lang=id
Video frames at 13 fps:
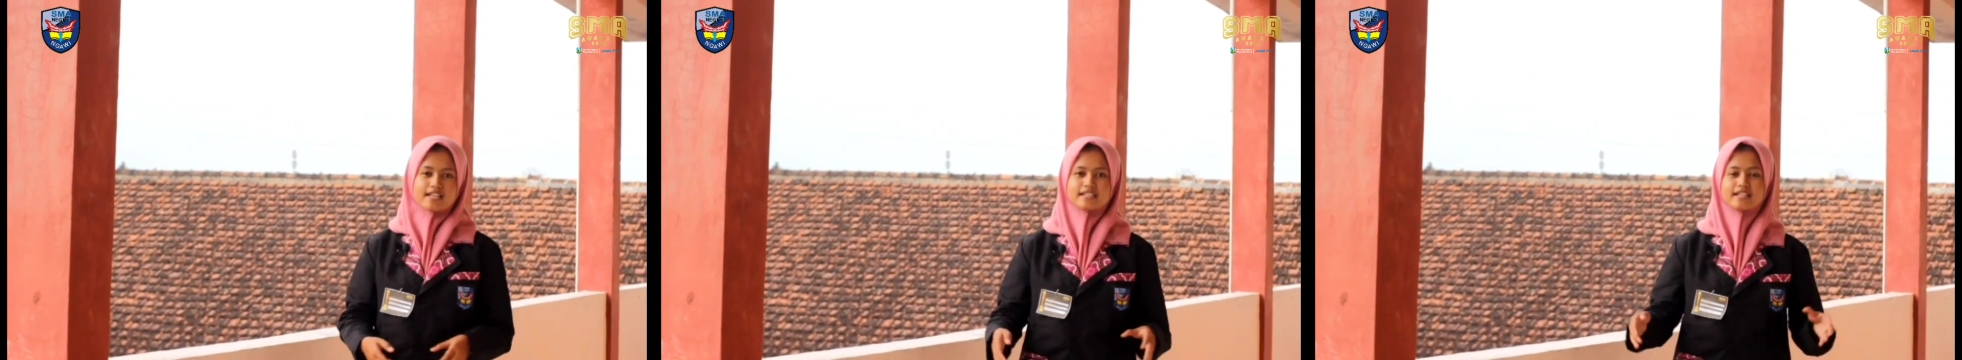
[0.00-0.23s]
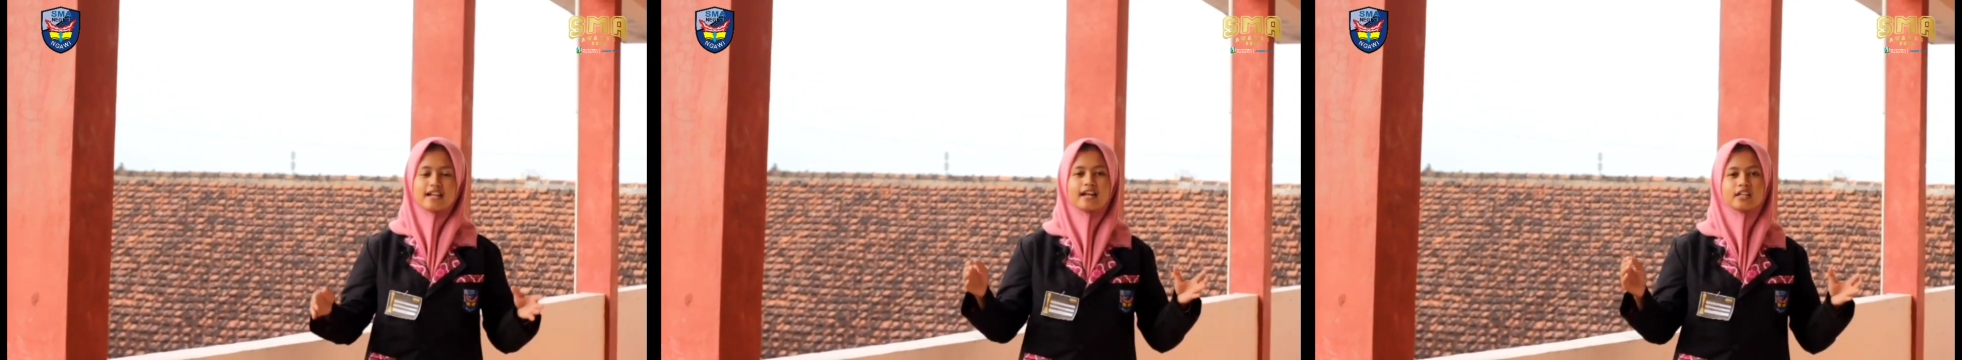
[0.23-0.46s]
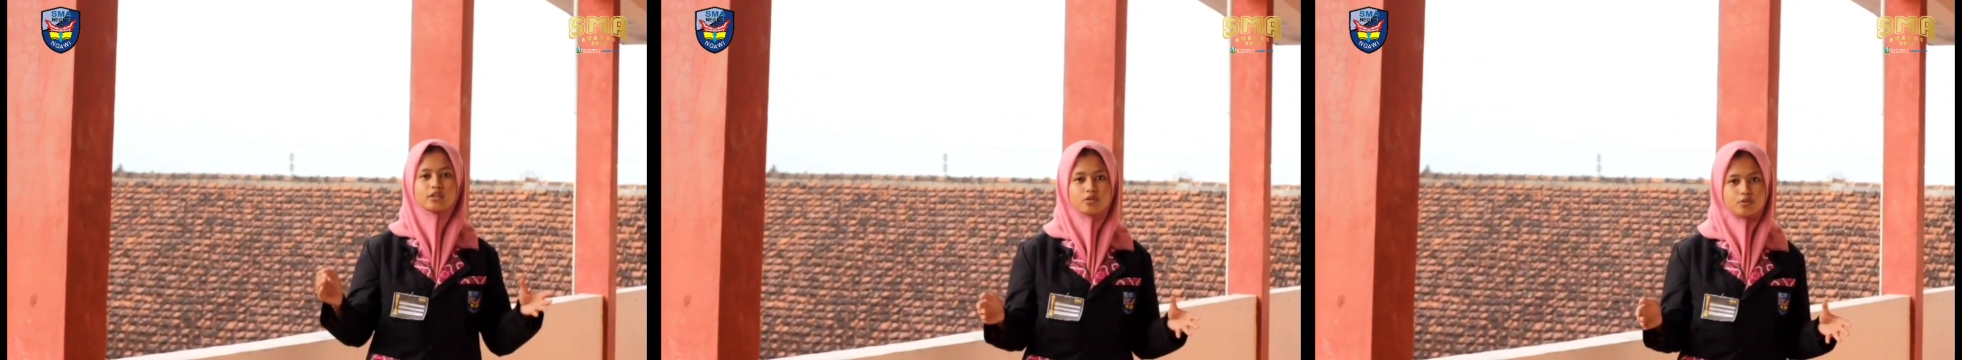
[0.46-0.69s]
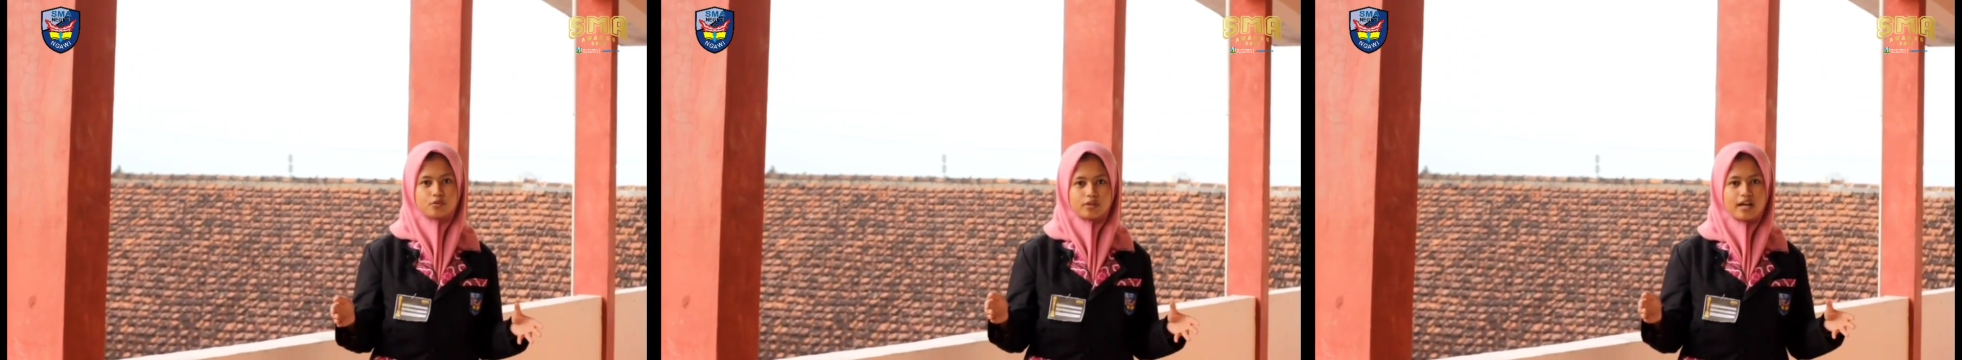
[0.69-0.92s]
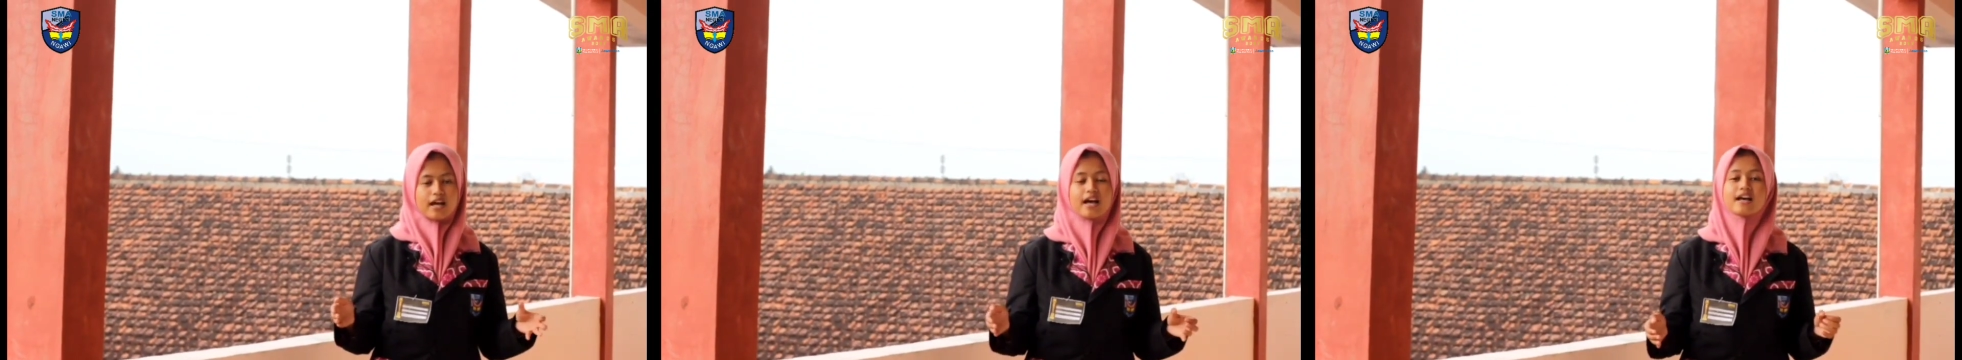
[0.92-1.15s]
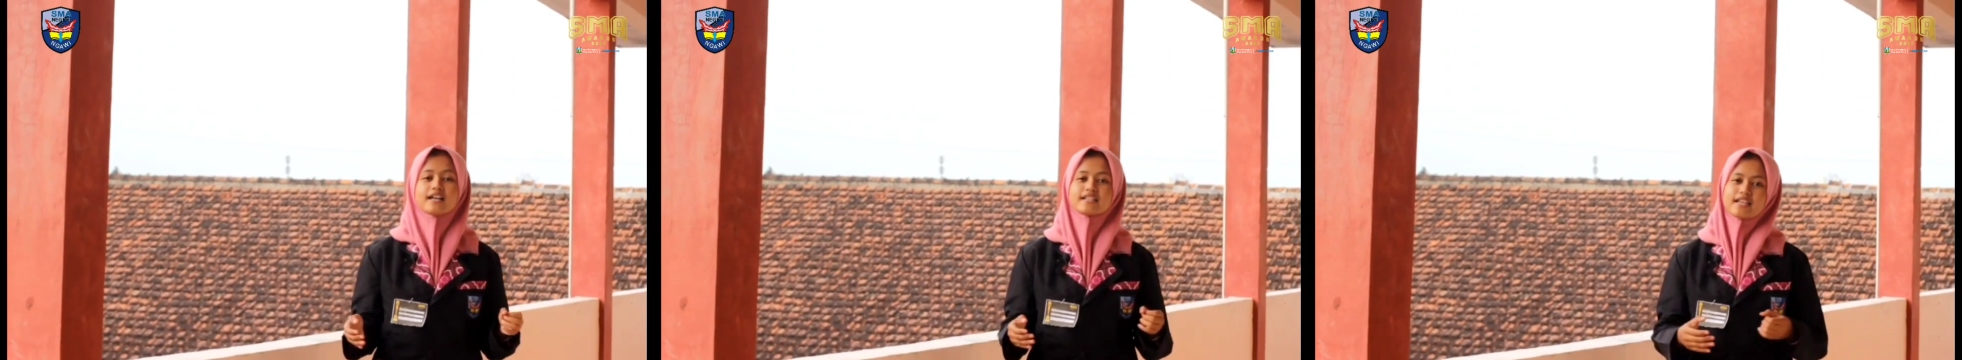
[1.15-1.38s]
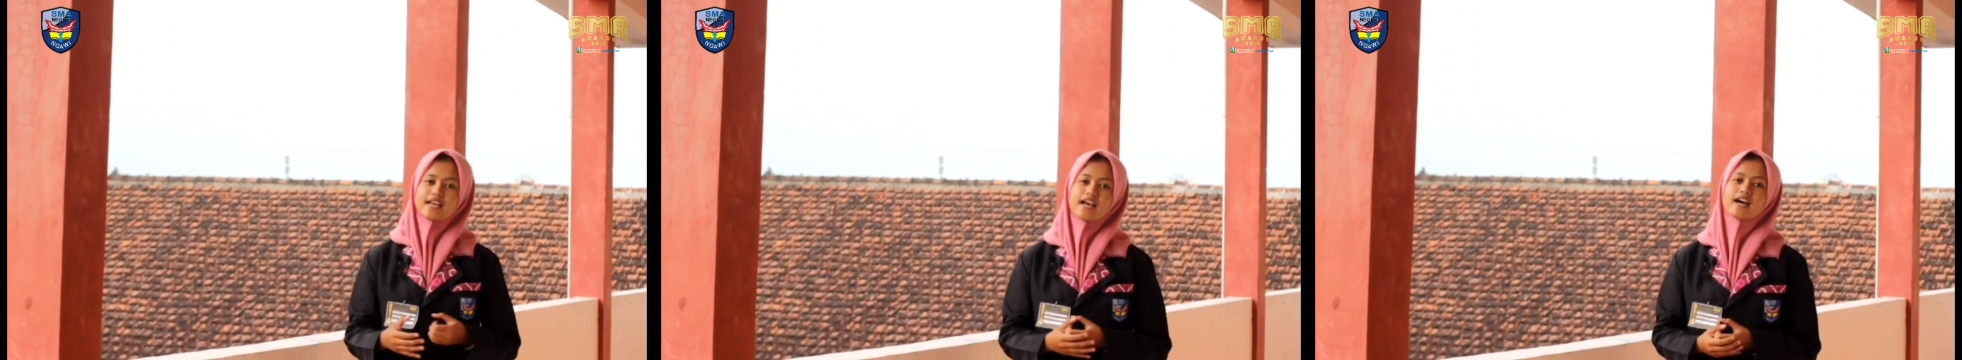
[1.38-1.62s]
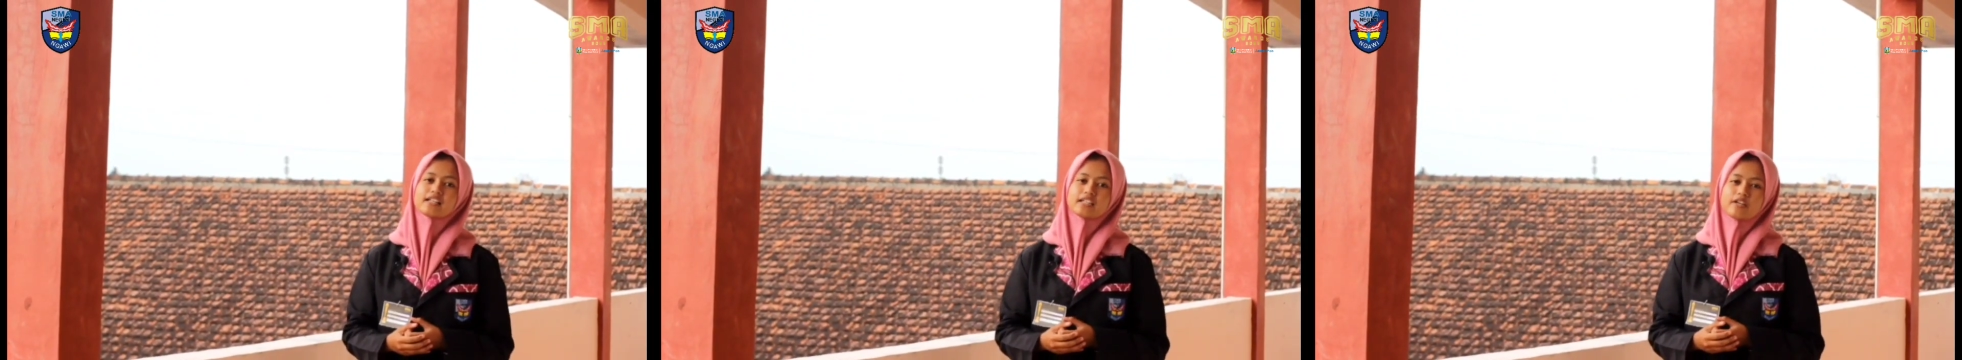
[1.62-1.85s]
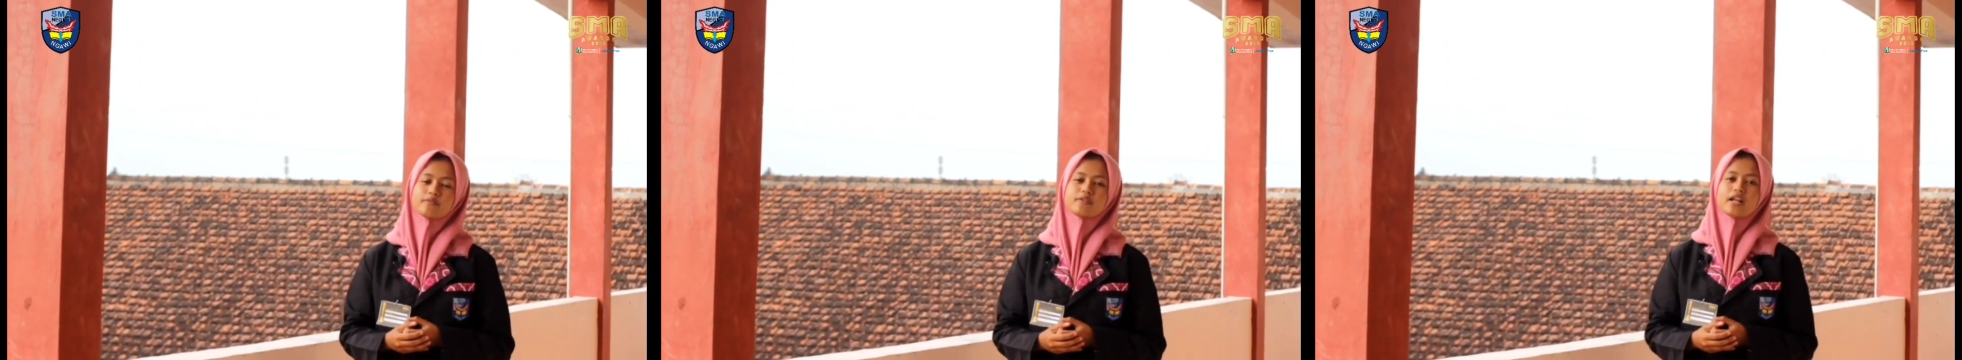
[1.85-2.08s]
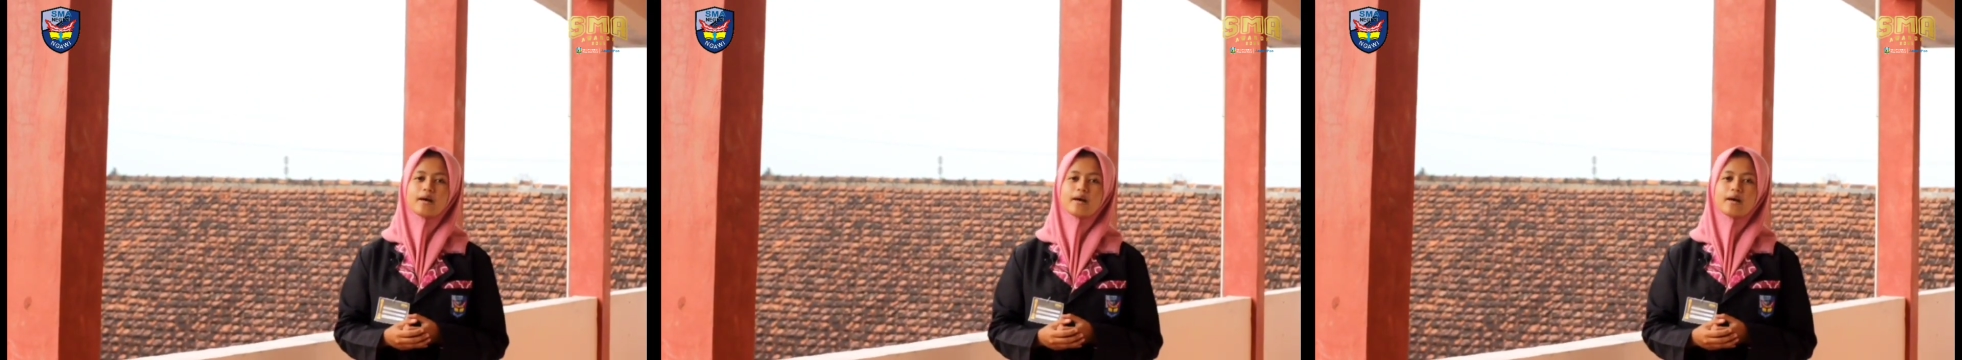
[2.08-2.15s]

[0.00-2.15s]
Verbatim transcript: Selain itu juga, saya aktif